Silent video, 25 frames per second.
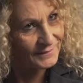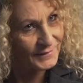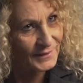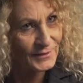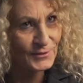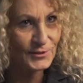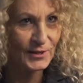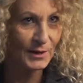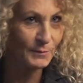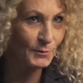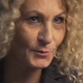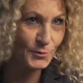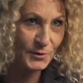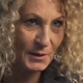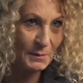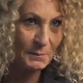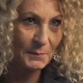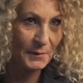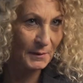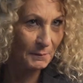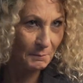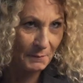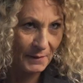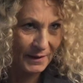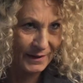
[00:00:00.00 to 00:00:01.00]
facciamo
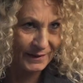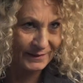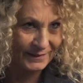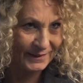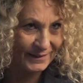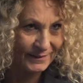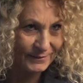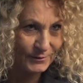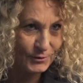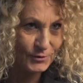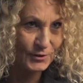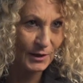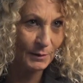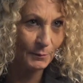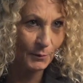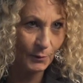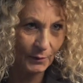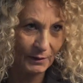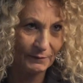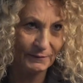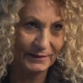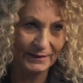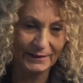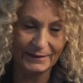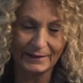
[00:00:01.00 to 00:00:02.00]
sempre bene, diciamo
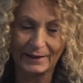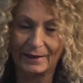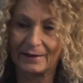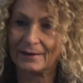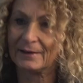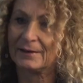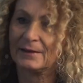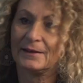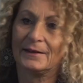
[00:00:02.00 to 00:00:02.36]
la verità.